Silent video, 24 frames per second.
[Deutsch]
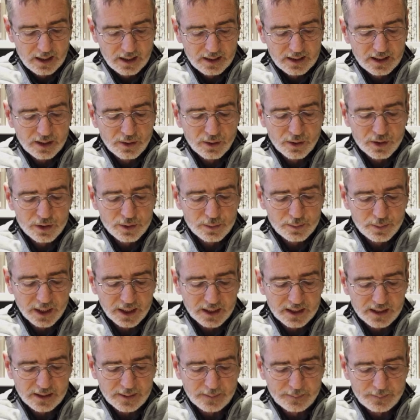jedoch
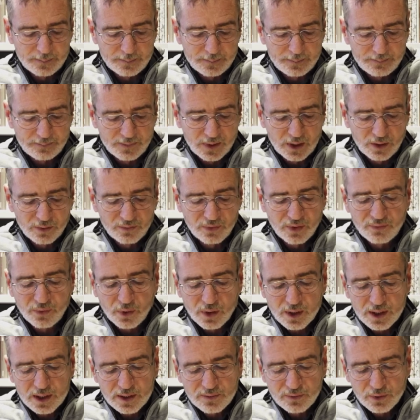später.
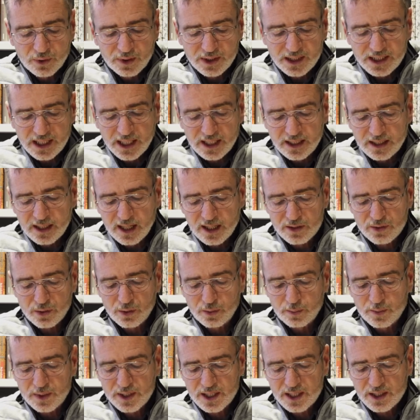Verfolgt wurden jene als
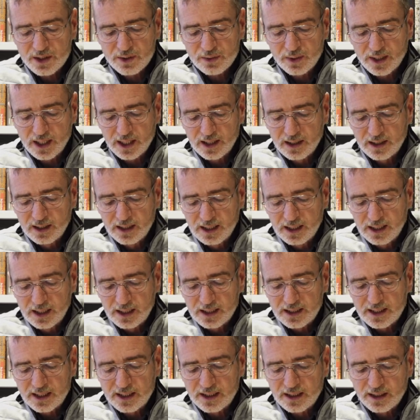homosexuell,
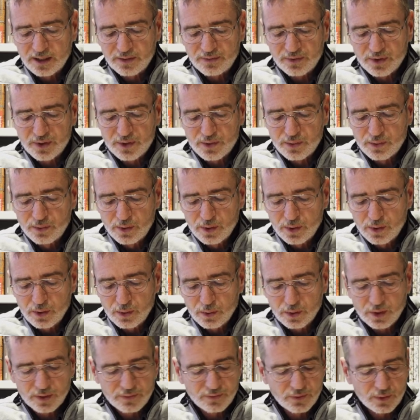denen der Versuch
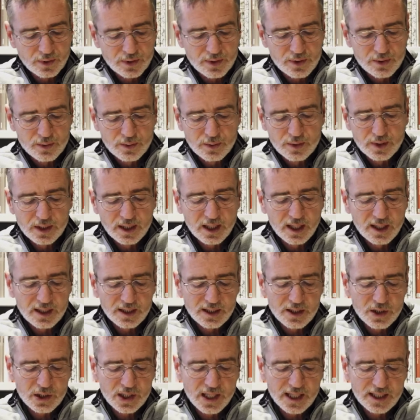oder Vollzug
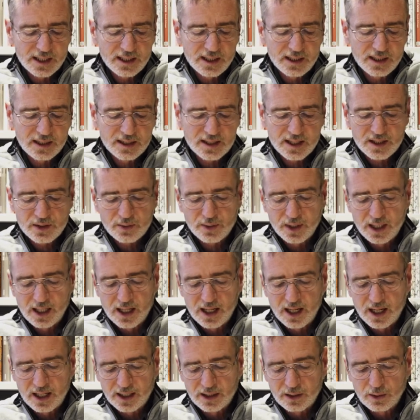gleichgeschlechtlicher
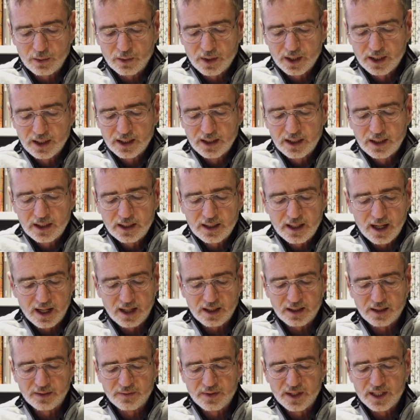sexueller Handlungen
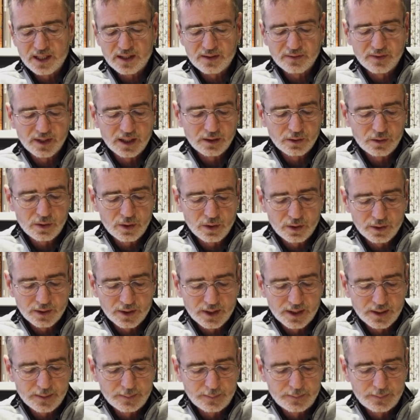nachgewiesen werden
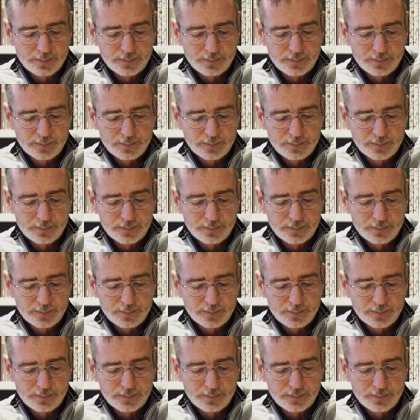konnte.